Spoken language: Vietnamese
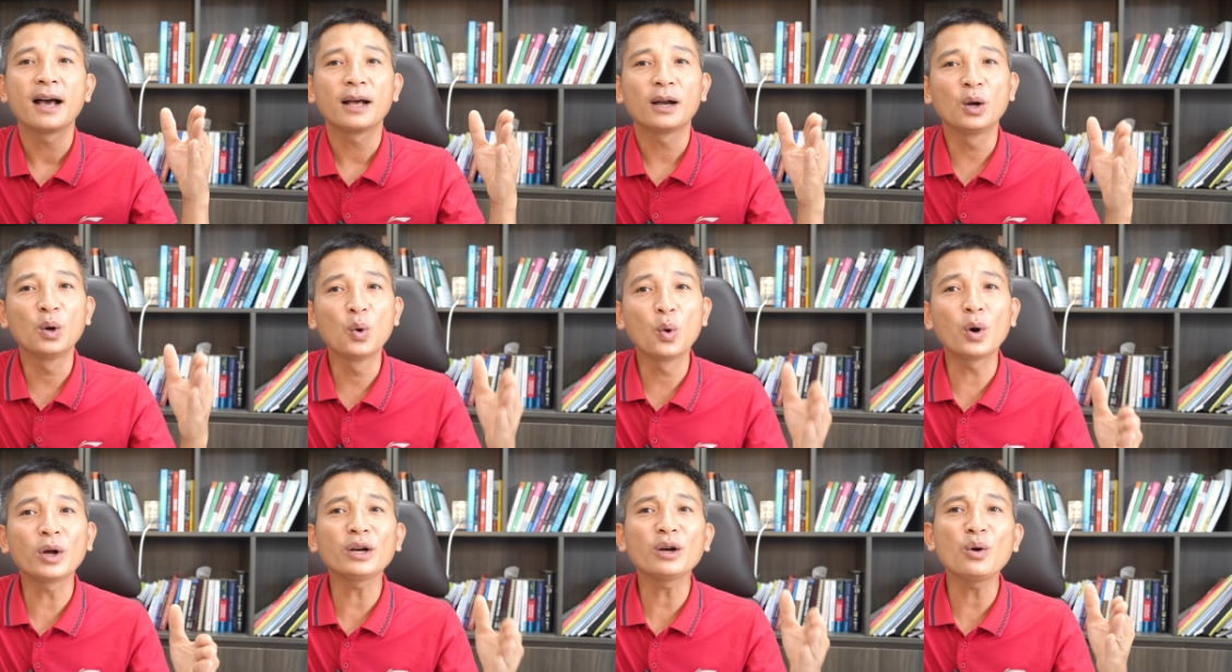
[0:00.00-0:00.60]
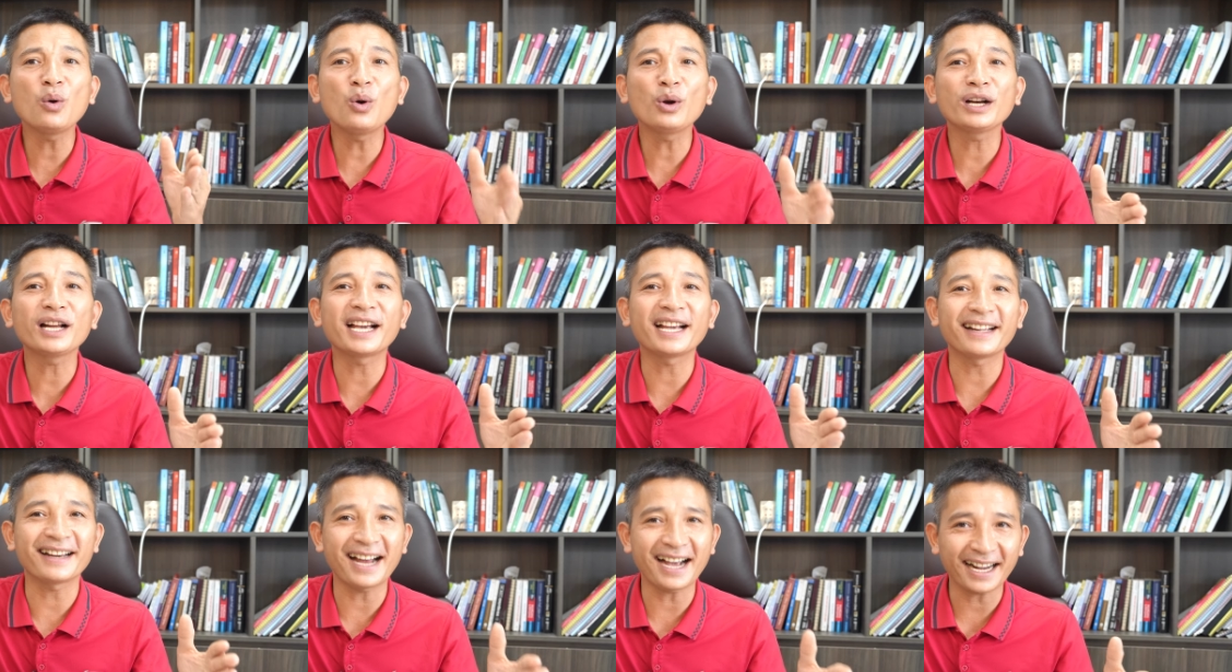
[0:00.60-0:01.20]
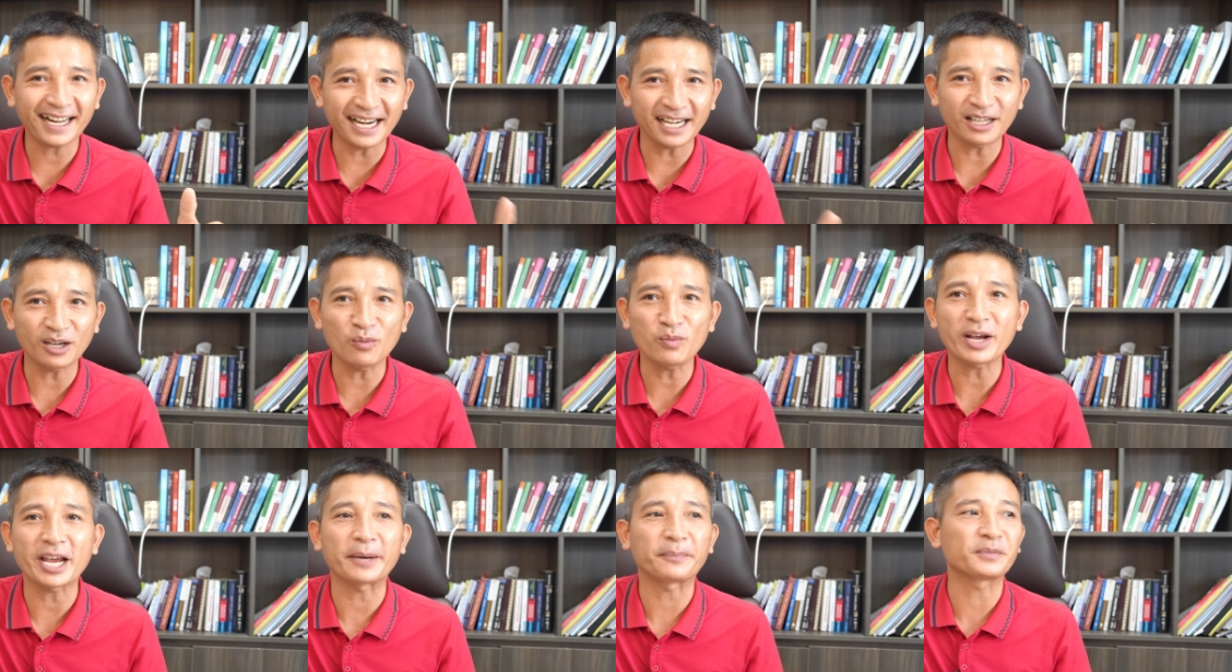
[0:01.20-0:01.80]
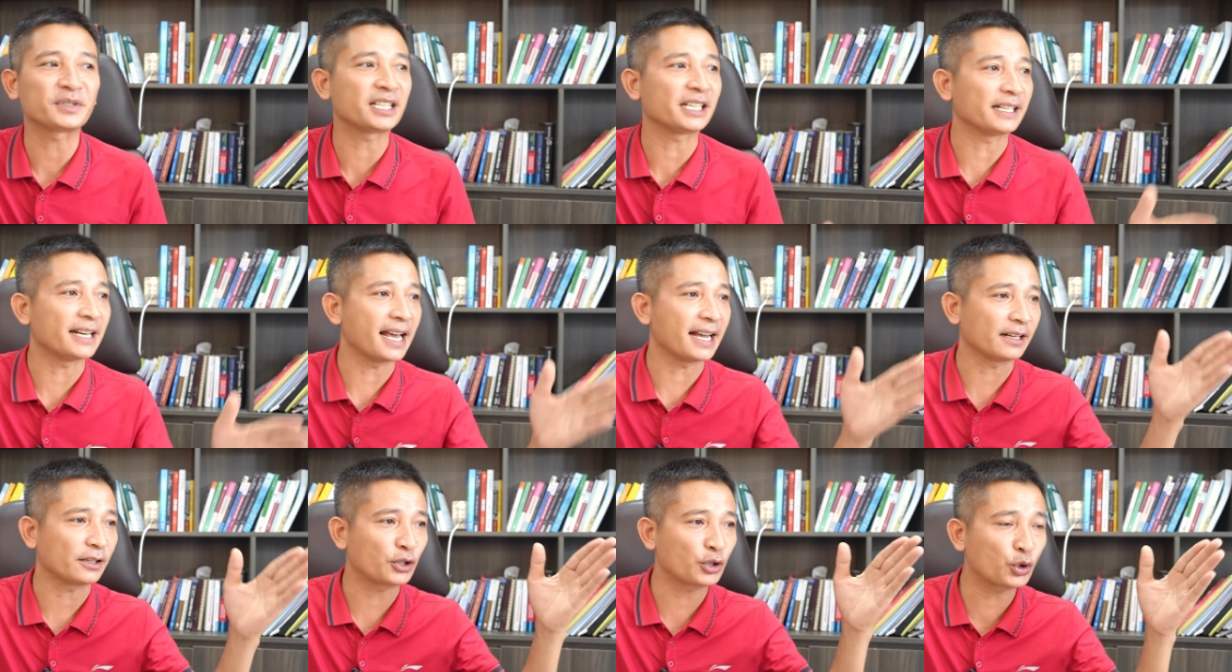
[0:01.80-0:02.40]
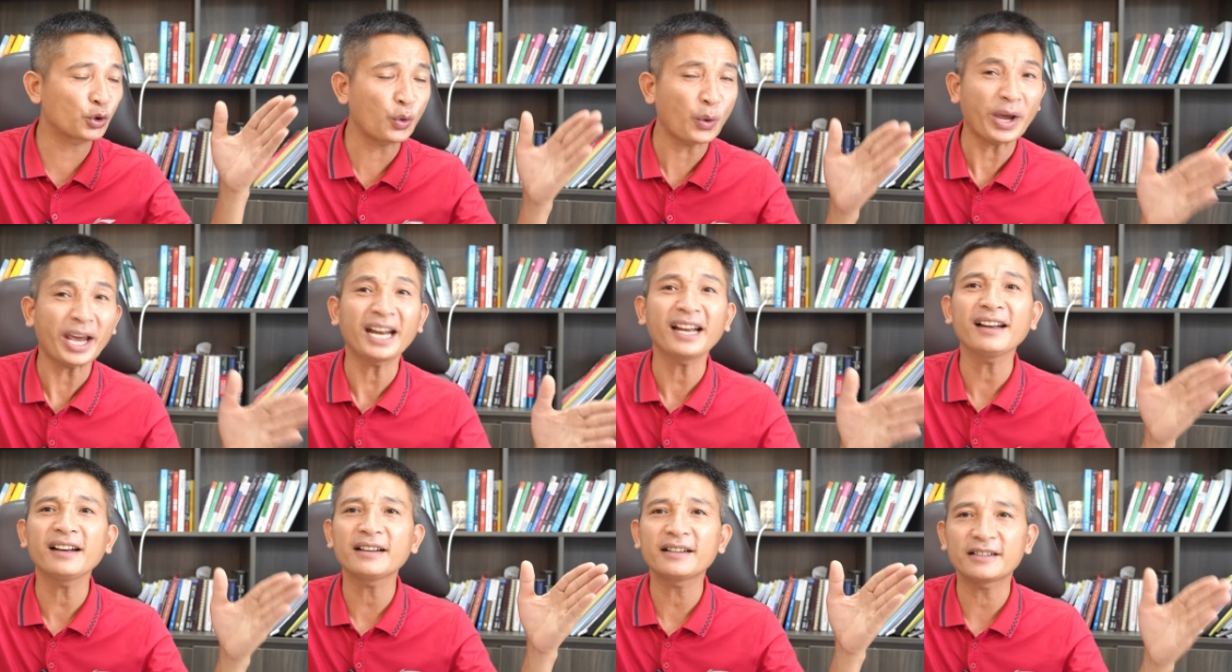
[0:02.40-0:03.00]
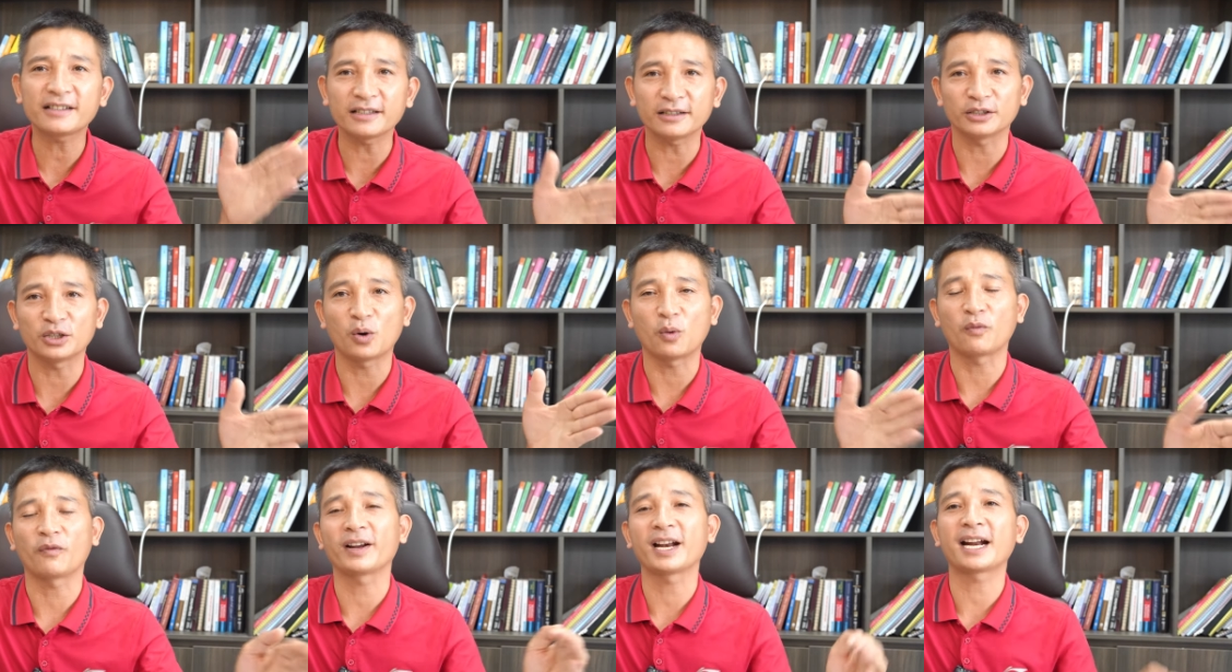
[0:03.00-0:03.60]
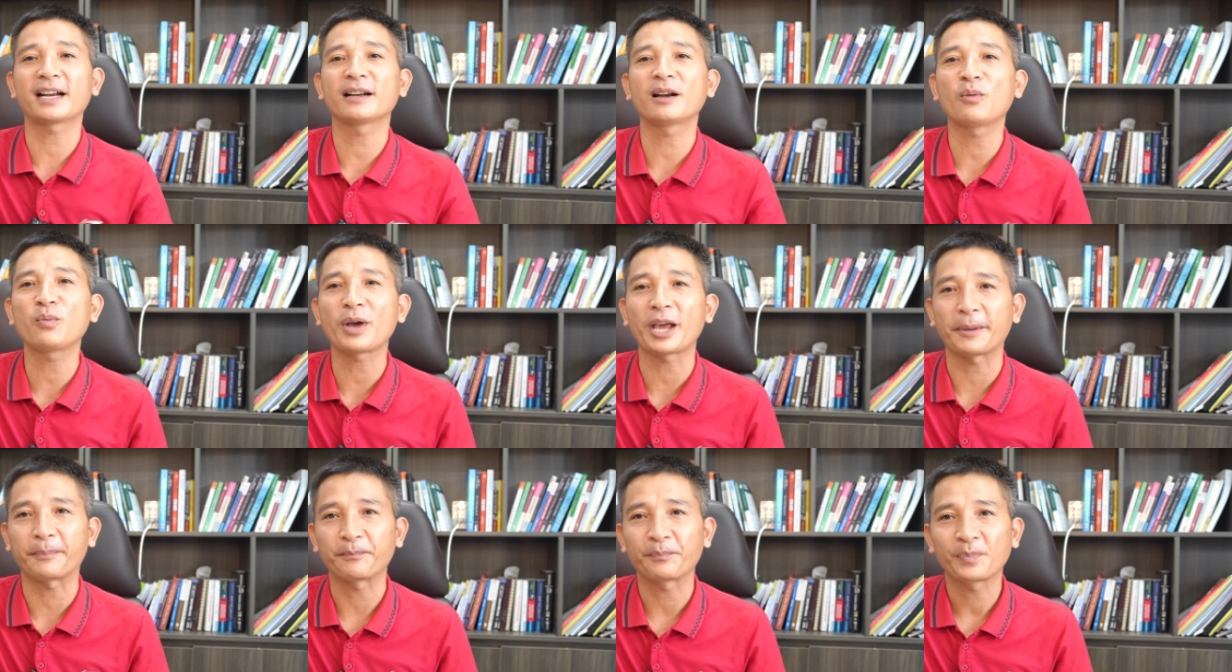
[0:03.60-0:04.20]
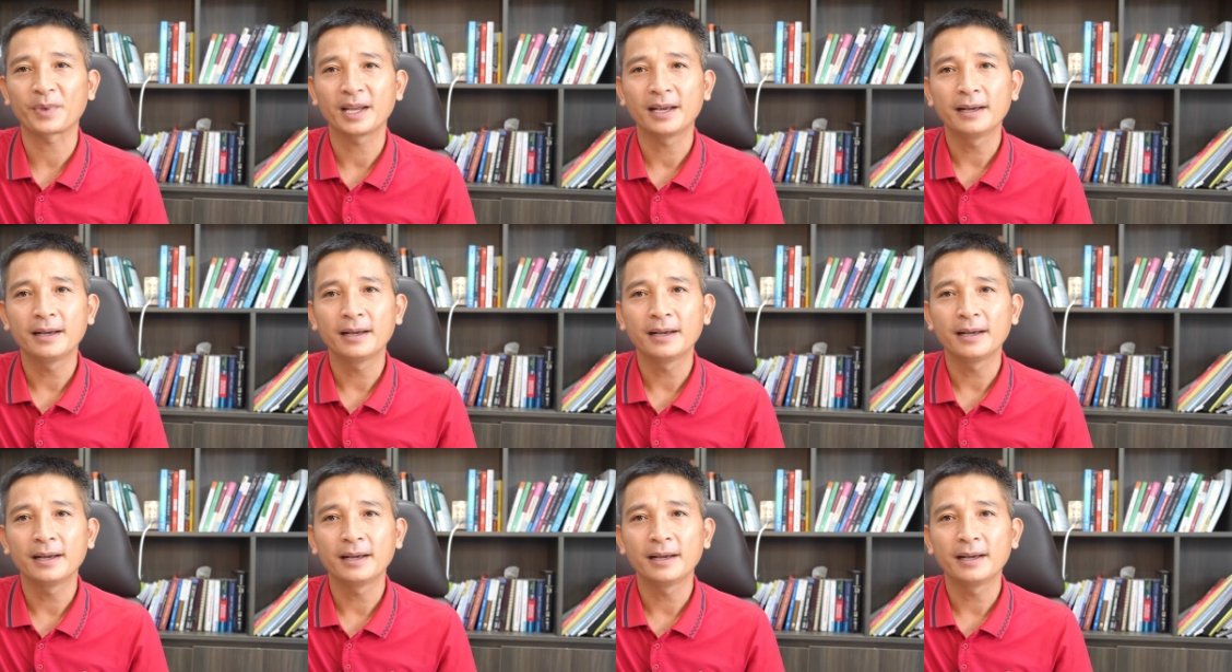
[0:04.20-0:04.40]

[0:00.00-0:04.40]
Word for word: luôn luôn nghĩ rằng cái đất nông nghiệp chỉ để chuyên sử dụng về đất nông nghiệp.